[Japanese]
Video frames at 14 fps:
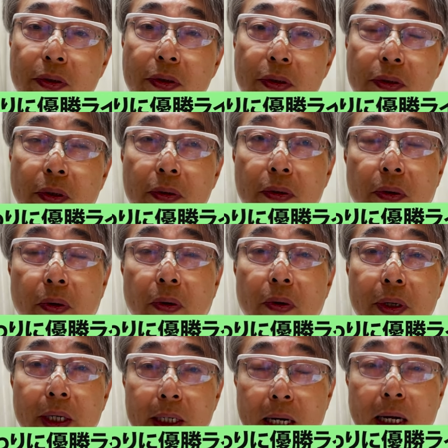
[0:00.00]
う、この
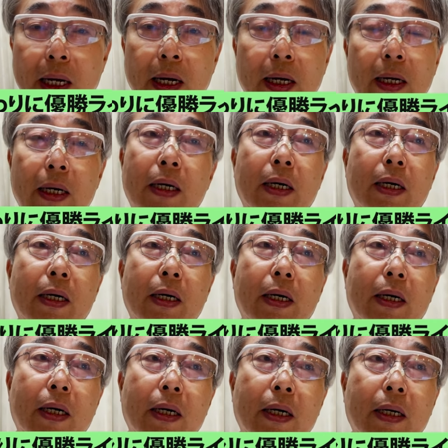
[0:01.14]
大きな、
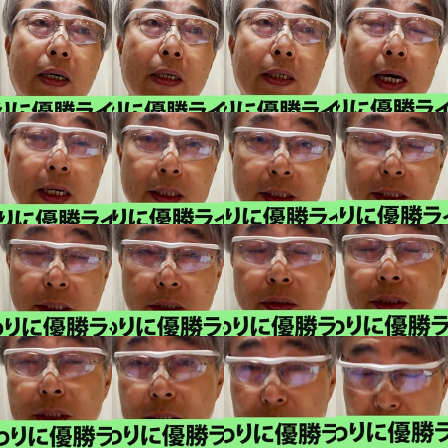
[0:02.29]
あ阪神巨
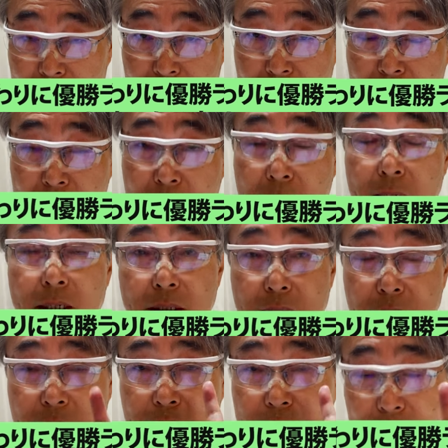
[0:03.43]
人戦
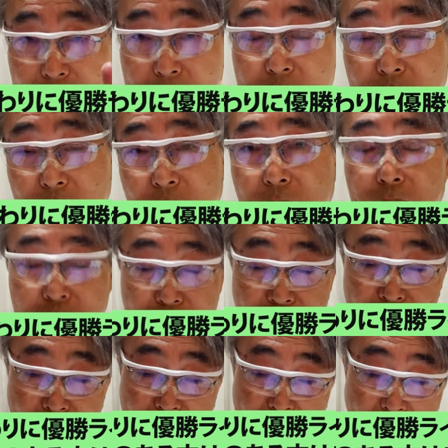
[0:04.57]
2試合ですよ。
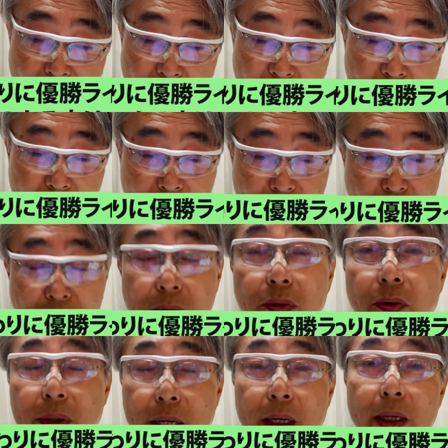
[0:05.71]
というと
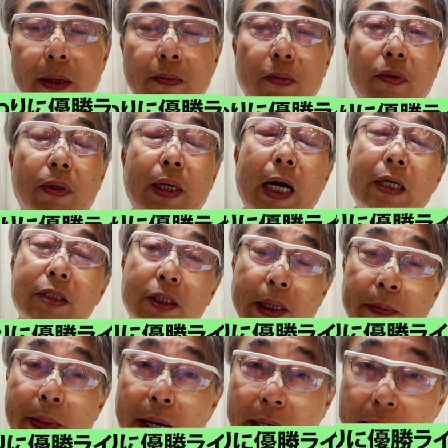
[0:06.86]
ころで、もう阪神
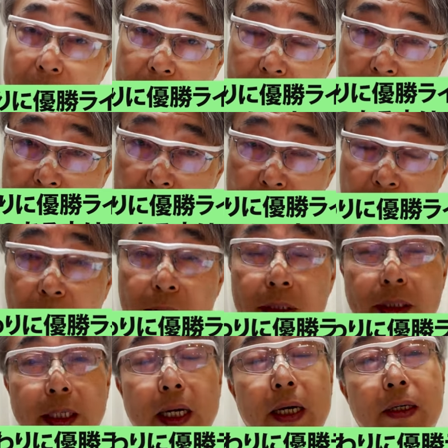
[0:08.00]
は負けられない。もう
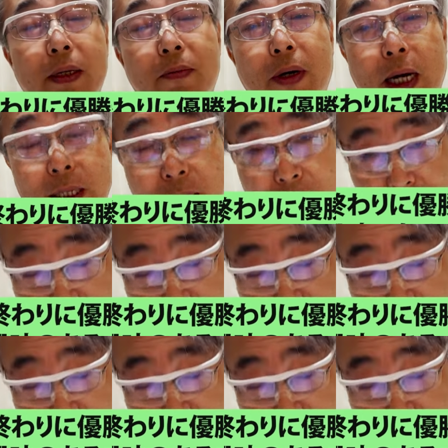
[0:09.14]
ゼラヒでも勝たない